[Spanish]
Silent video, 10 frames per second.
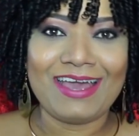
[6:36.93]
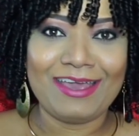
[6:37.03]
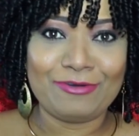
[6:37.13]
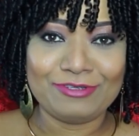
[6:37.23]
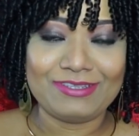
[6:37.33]

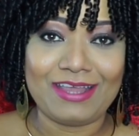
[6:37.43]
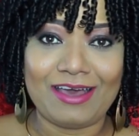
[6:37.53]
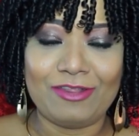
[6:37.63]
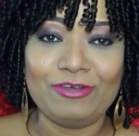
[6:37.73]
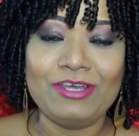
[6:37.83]
haya
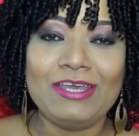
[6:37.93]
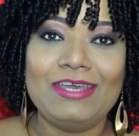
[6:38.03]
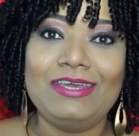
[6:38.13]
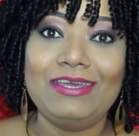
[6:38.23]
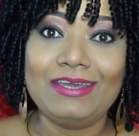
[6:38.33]
gustado
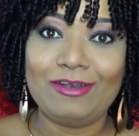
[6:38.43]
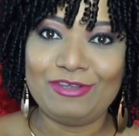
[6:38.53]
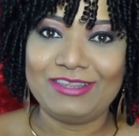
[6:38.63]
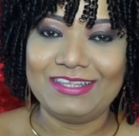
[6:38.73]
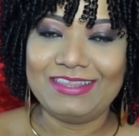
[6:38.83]
y que lo
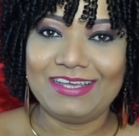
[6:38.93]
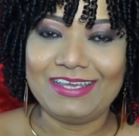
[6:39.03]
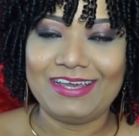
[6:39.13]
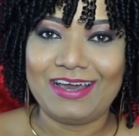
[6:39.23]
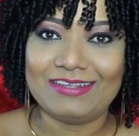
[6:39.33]
intenten
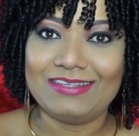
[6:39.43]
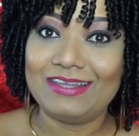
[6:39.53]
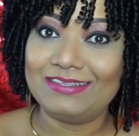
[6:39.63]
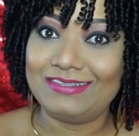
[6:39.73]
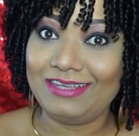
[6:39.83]
en casa.